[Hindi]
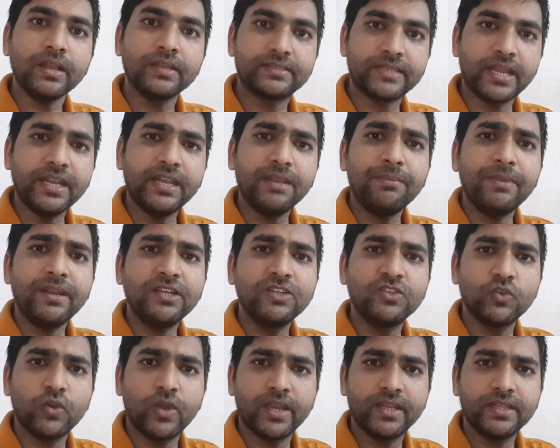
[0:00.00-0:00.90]
सेंटिमेंट
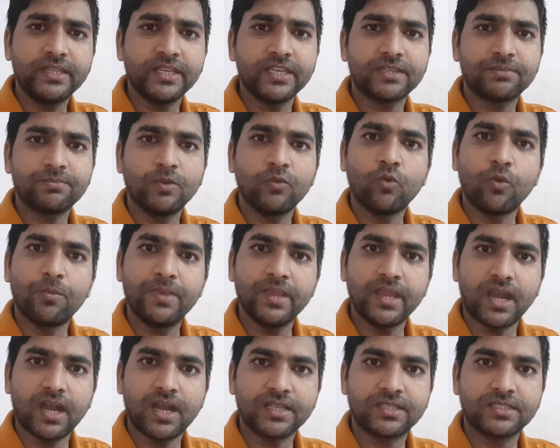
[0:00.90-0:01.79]
जो है देश में वो भी
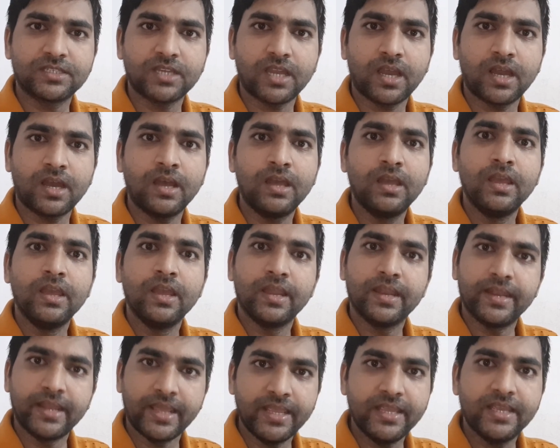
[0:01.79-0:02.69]
अच्छा
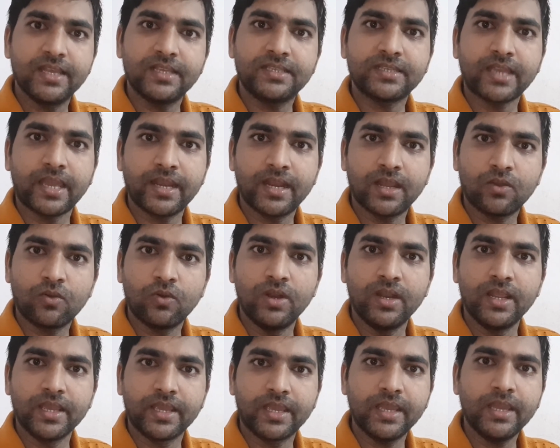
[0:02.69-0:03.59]
नहीं है चाइना को
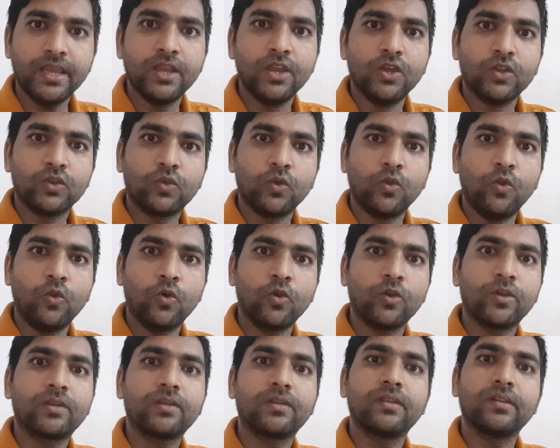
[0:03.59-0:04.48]
लेके तो
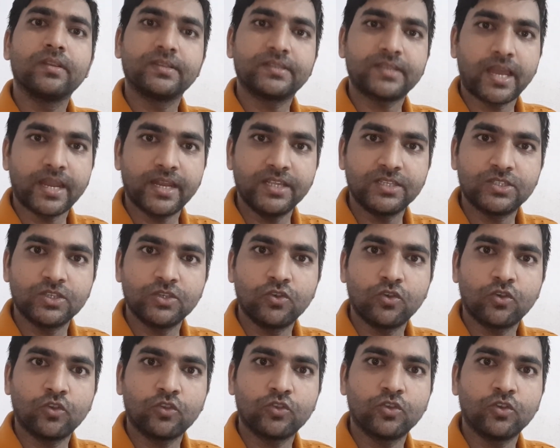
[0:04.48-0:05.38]
लोग चाइनीज़ चीज़ों
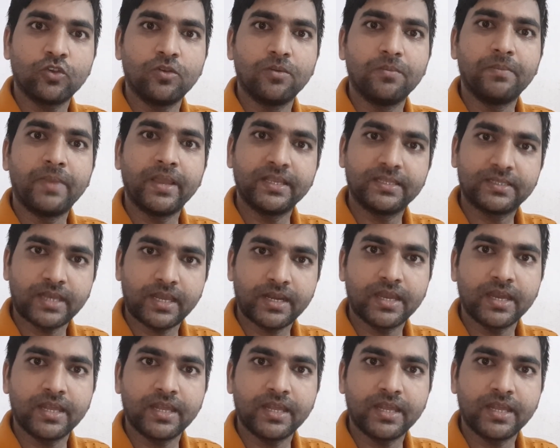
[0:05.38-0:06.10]
को तो बहिष्कार